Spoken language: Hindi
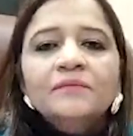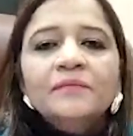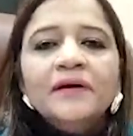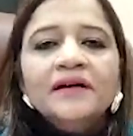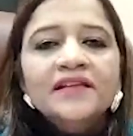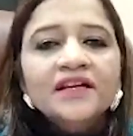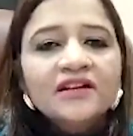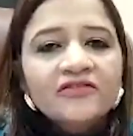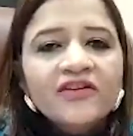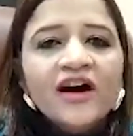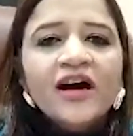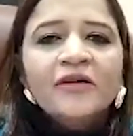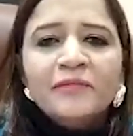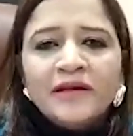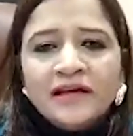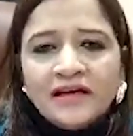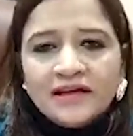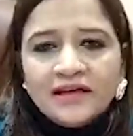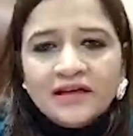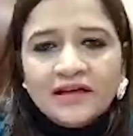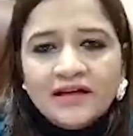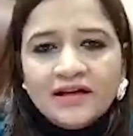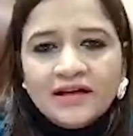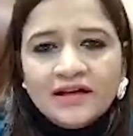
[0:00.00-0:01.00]
भदरवा में
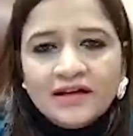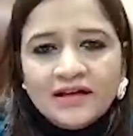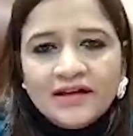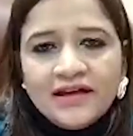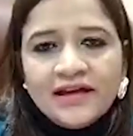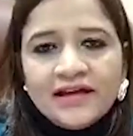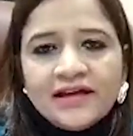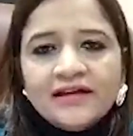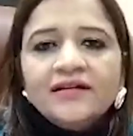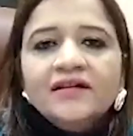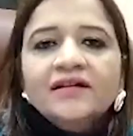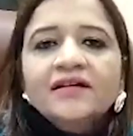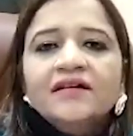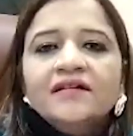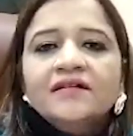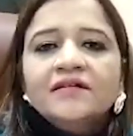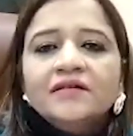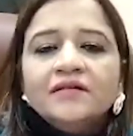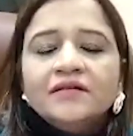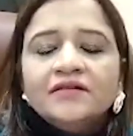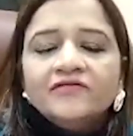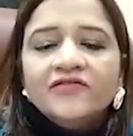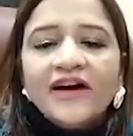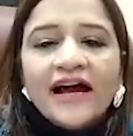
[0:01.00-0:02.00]
एक
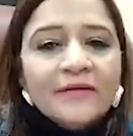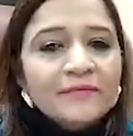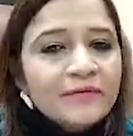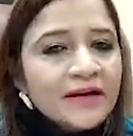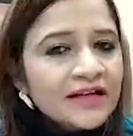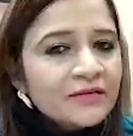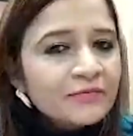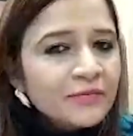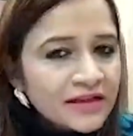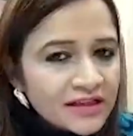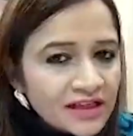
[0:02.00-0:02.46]
वाइब्रेंट